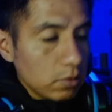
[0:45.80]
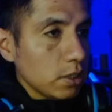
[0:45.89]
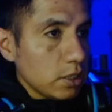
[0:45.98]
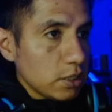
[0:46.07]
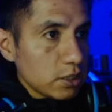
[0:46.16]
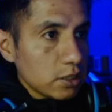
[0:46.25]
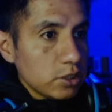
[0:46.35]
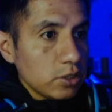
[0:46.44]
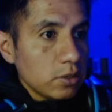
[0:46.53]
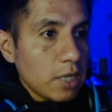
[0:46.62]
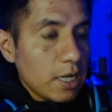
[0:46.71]
inicio de
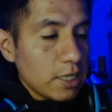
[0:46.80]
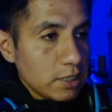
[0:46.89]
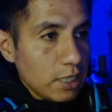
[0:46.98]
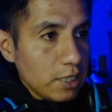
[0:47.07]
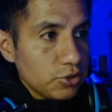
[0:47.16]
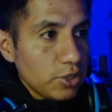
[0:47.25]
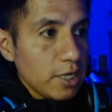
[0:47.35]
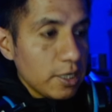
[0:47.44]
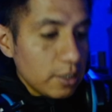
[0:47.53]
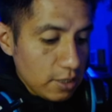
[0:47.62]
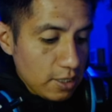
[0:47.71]
sesión, ahí está el
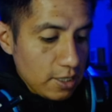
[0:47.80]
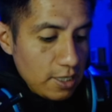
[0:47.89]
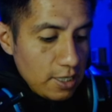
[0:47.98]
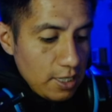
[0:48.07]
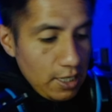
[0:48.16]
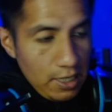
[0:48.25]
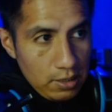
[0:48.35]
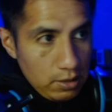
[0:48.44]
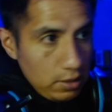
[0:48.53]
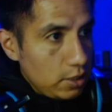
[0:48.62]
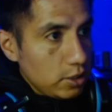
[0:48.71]
trailer,
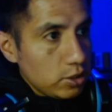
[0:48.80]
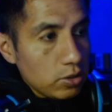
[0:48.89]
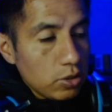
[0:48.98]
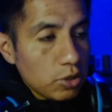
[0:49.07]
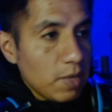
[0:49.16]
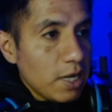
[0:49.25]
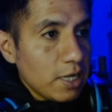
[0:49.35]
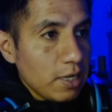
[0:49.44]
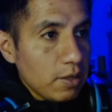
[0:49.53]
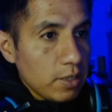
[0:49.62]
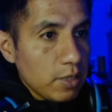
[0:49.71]
en inicio normal
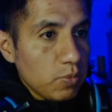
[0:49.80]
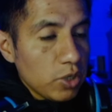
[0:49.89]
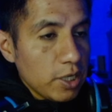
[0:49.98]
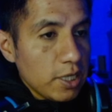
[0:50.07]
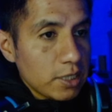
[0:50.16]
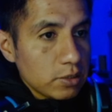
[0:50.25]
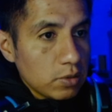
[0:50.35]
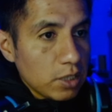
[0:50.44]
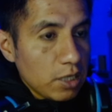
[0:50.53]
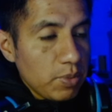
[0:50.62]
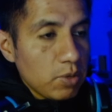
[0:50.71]
de, monedas con
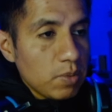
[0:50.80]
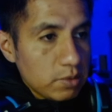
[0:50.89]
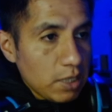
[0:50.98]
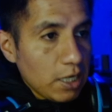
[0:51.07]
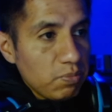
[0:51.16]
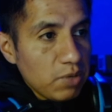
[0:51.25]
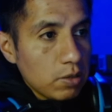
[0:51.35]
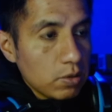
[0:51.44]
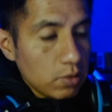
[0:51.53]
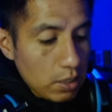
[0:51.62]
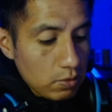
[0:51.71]
GP o más bien GP
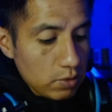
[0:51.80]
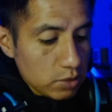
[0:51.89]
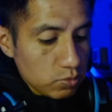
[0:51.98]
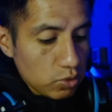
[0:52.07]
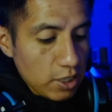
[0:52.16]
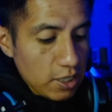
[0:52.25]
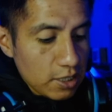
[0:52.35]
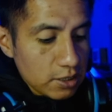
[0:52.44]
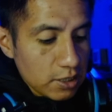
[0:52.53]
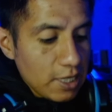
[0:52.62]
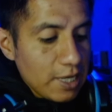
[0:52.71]
con algunas
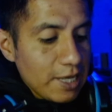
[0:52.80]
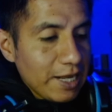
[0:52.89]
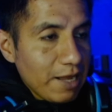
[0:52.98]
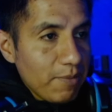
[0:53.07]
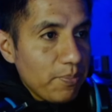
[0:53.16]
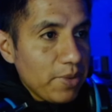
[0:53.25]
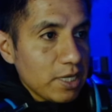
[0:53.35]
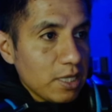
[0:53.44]
monedas, campaña